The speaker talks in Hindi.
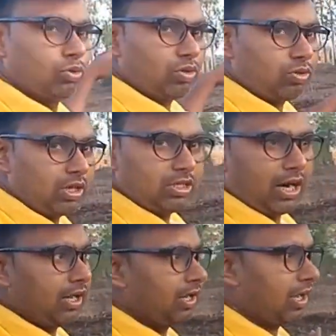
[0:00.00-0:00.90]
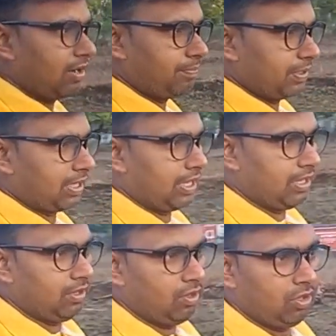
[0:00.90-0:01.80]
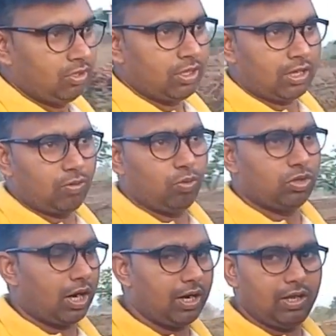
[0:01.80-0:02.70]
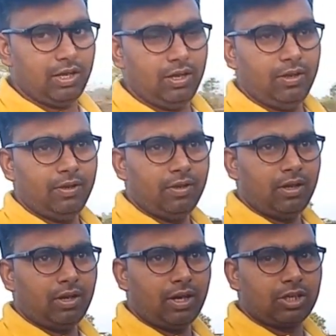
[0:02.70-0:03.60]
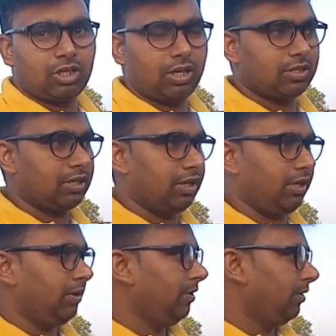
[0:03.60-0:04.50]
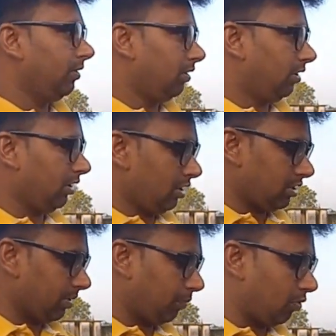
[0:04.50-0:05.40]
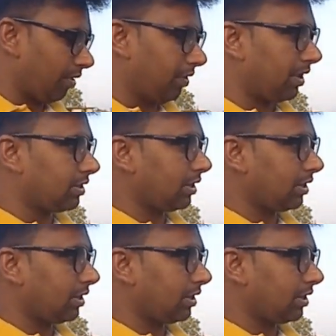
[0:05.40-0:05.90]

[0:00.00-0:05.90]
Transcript: थोड़ा थोड़ा झाड़ी लगाना पड़ता है ताकि वो झाड़ी अच्छा से ये सबको कवर कर